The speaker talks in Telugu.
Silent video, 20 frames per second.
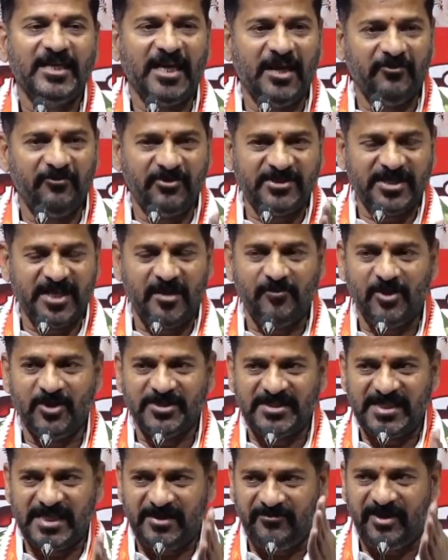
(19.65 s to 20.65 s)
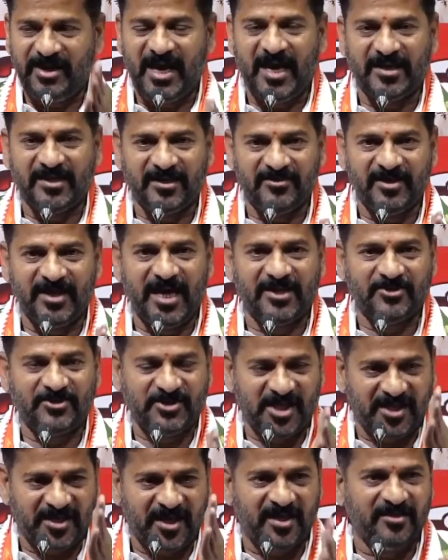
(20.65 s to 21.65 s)
ఈ విషయంలో సివి ఆనంద్ గారు
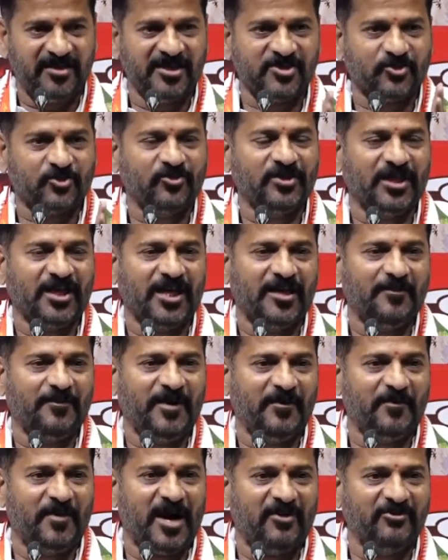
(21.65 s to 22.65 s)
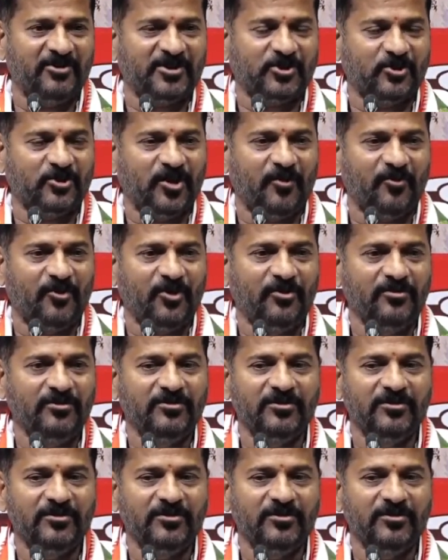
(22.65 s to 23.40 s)
చర్యలు తీసుకుంటారని మేము భావిస్తున్నాము